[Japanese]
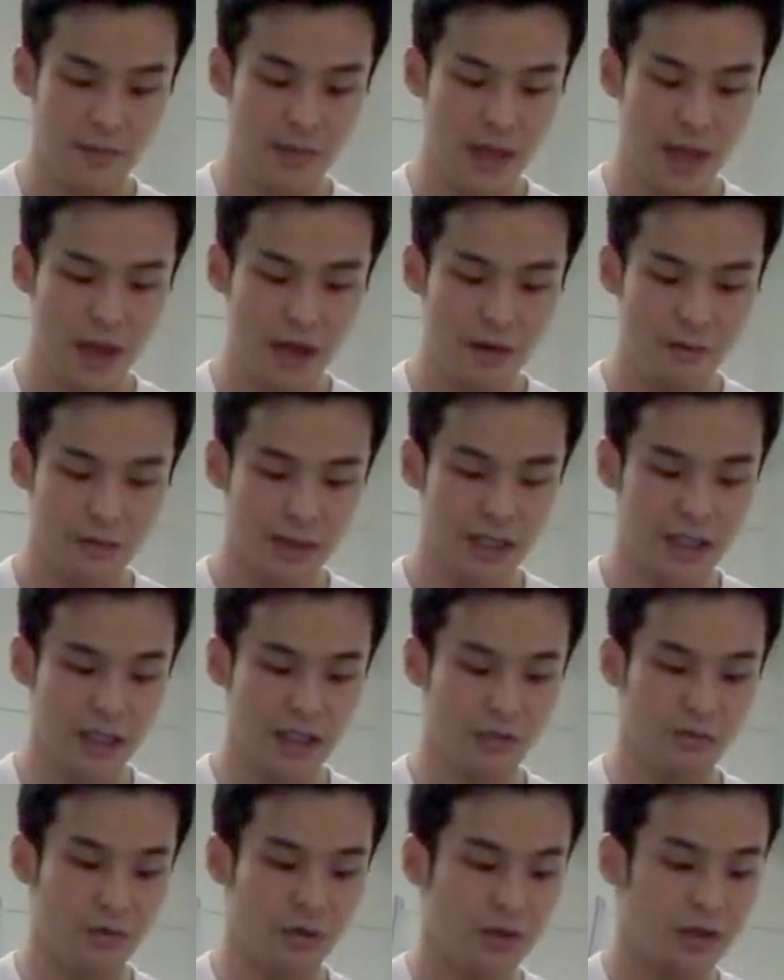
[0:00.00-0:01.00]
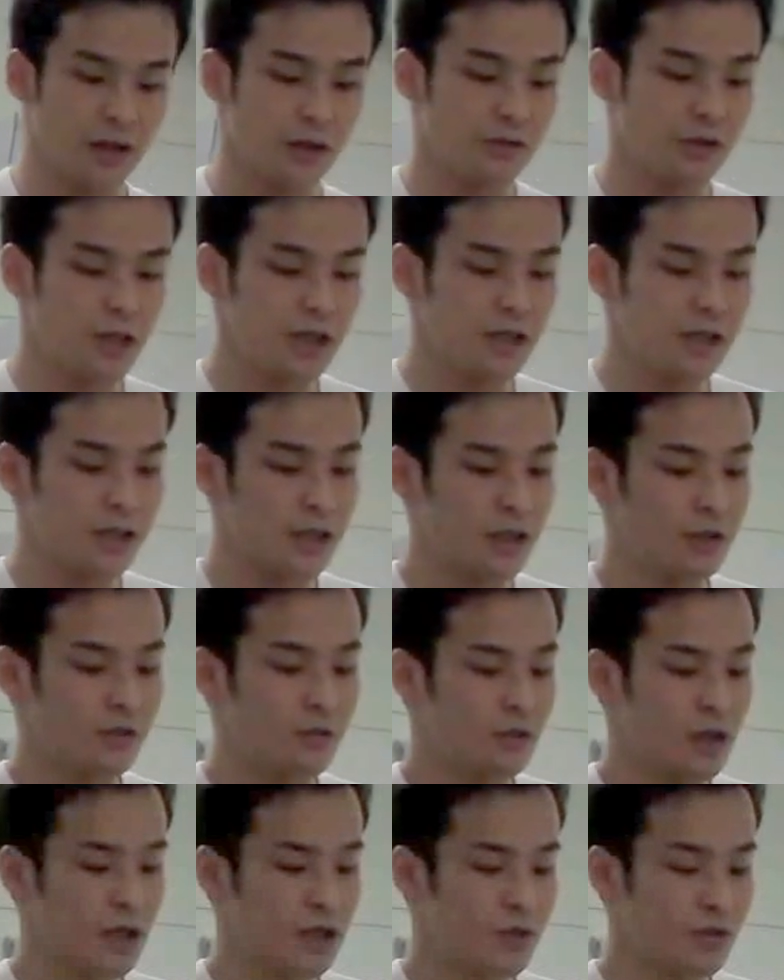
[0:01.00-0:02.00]
で、まあ、さっきも言ったように
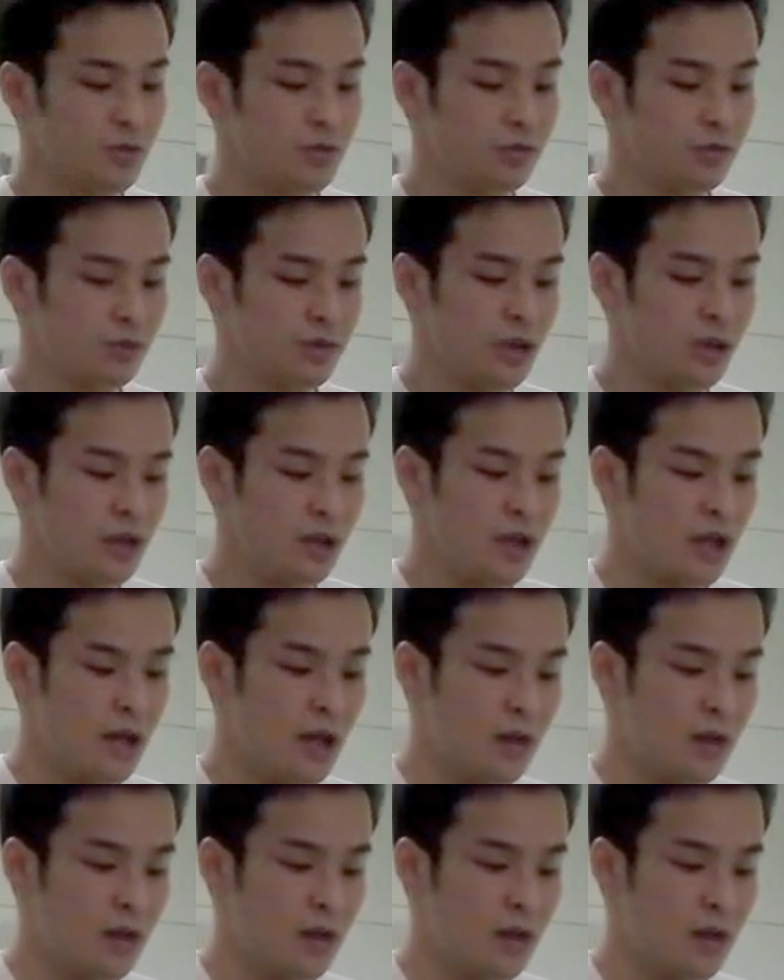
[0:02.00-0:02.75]
ツイートを感情ごとに